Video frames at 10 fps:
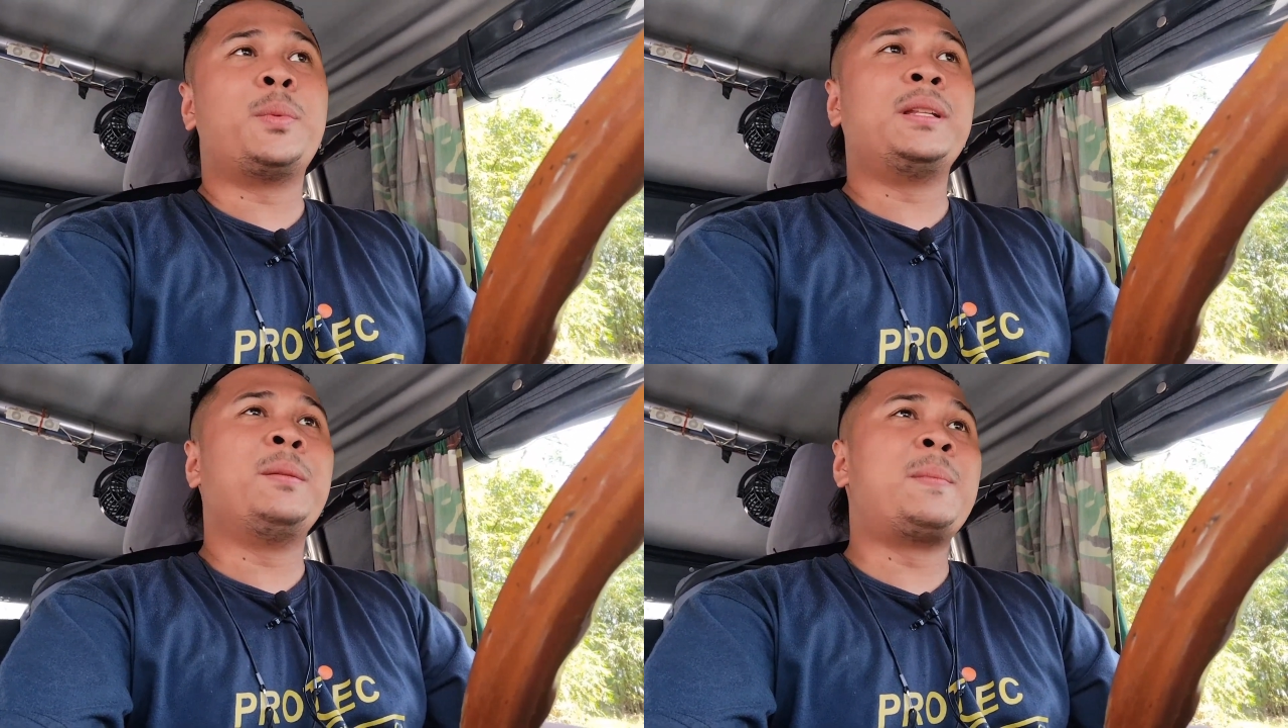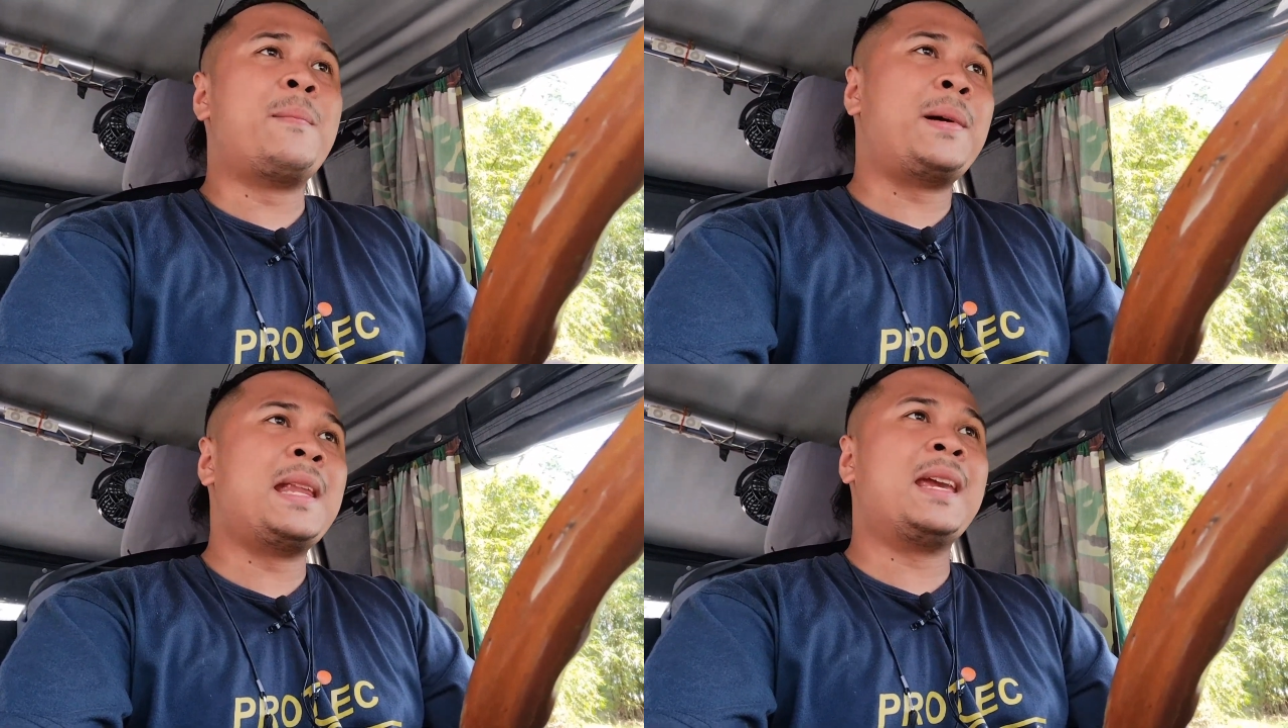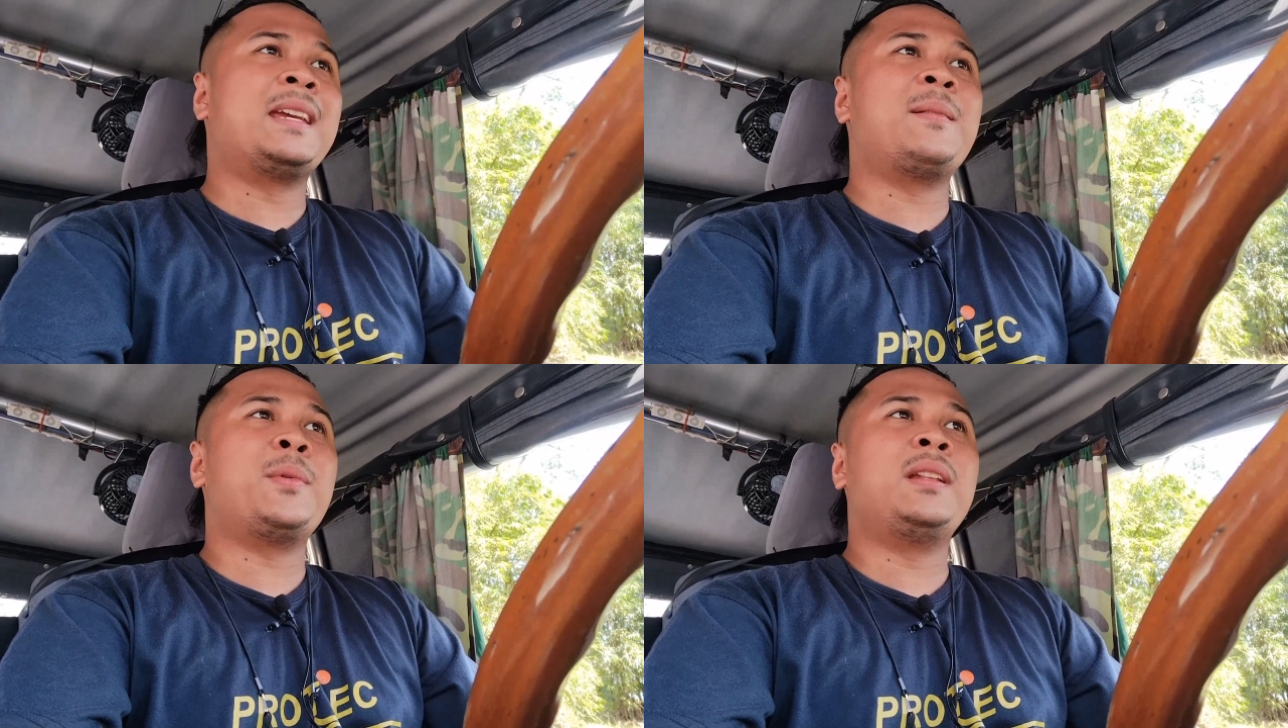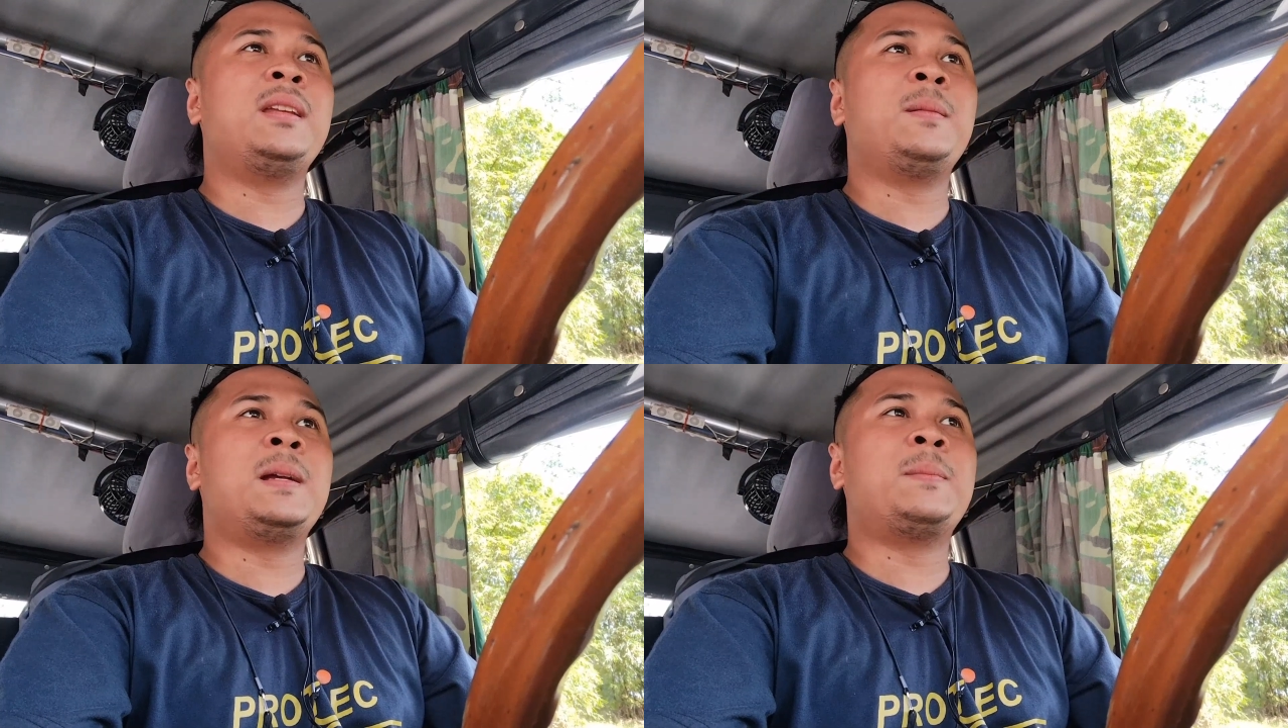pwedeng pang palengke,
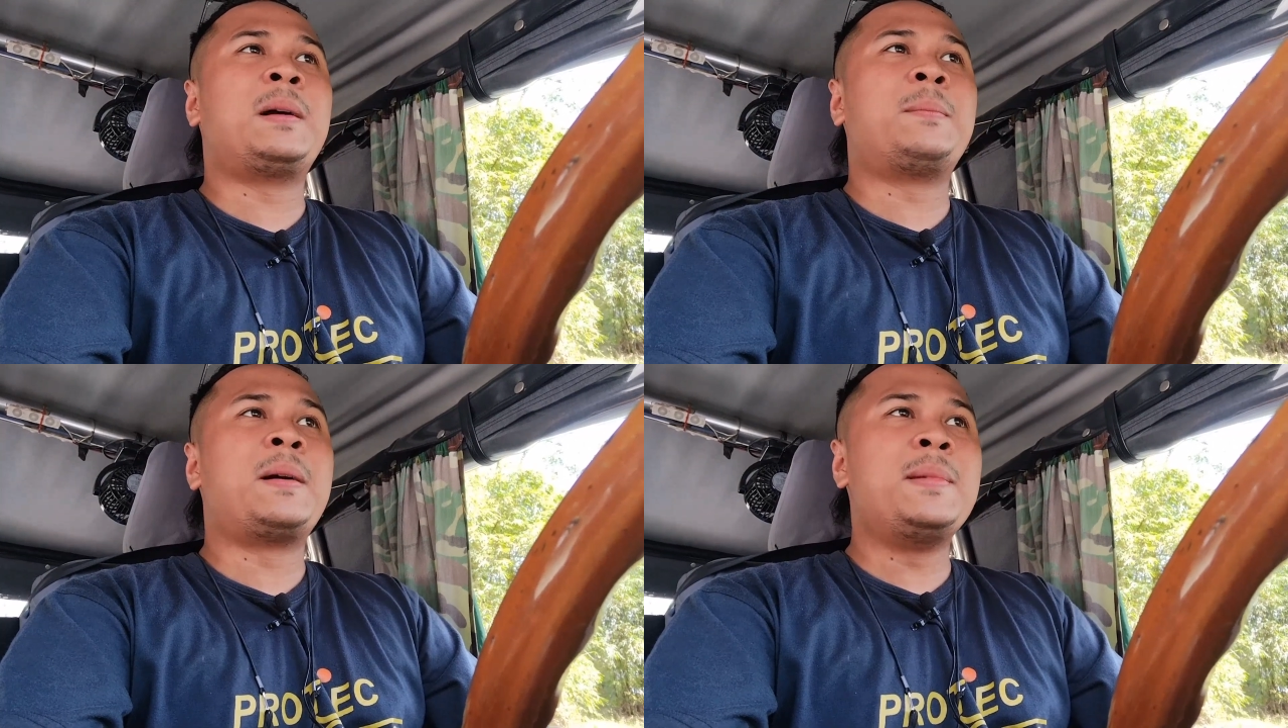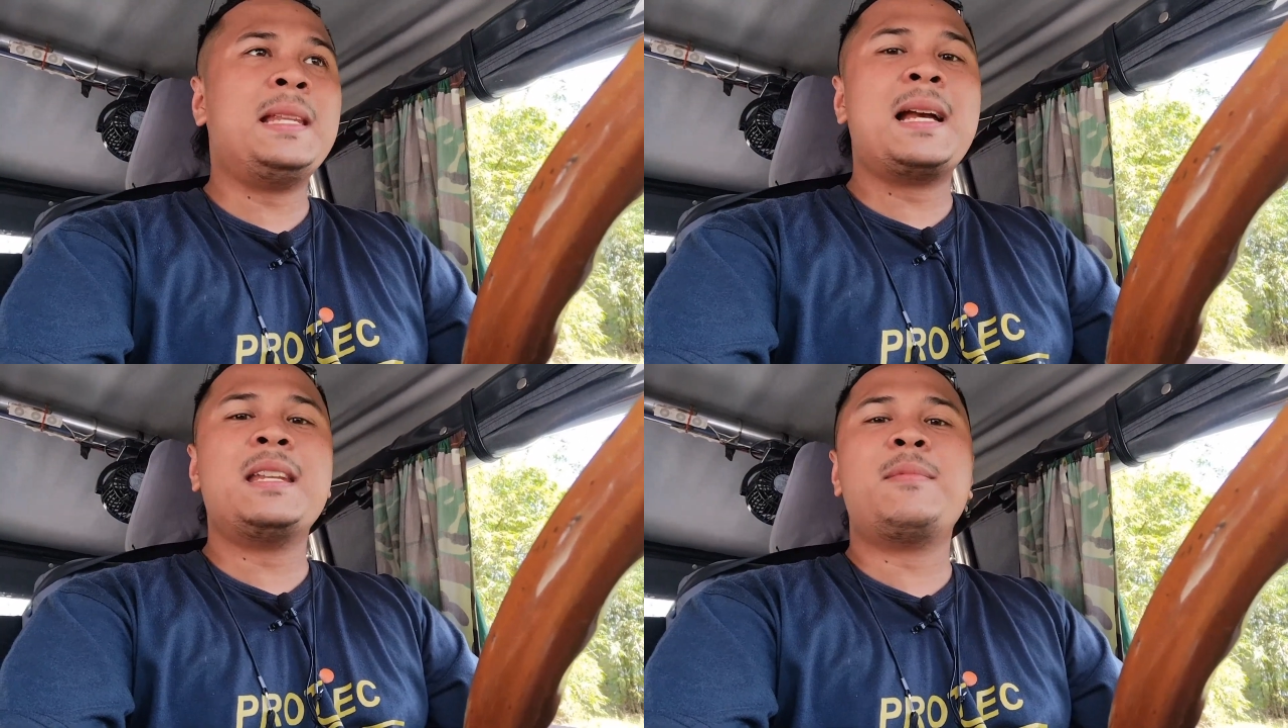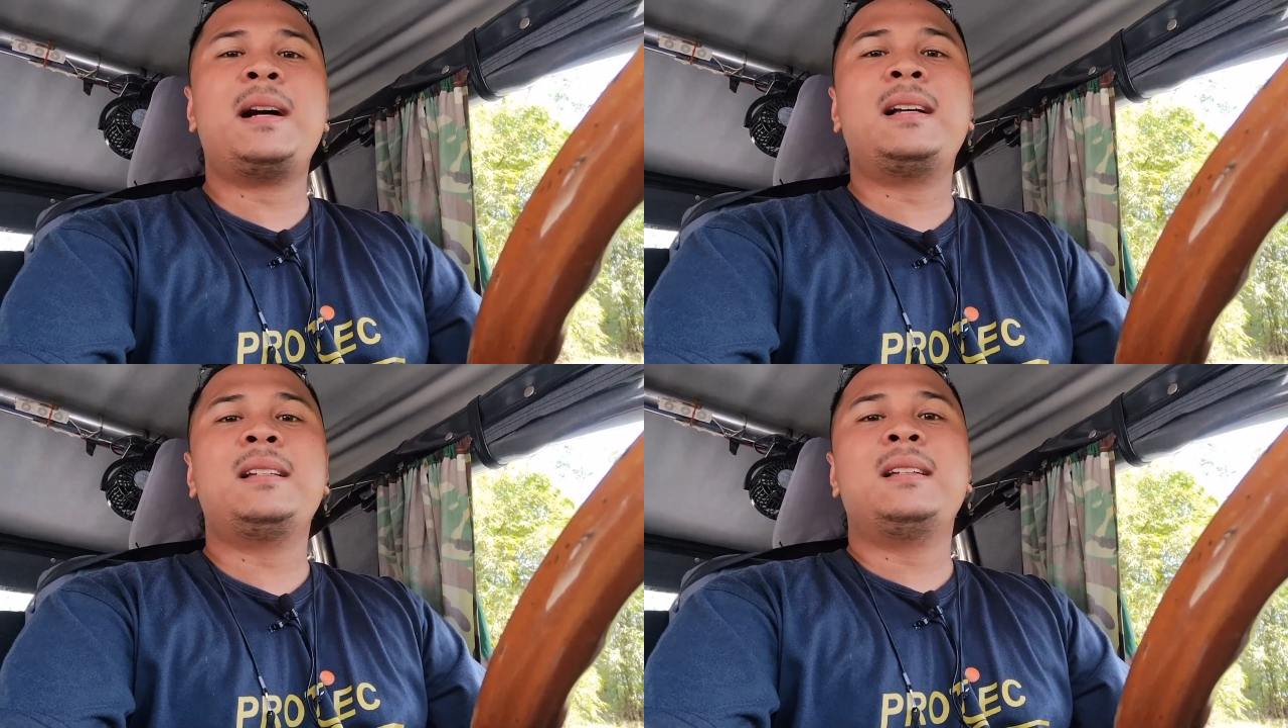pwedeng pang pamilya, 'di ba?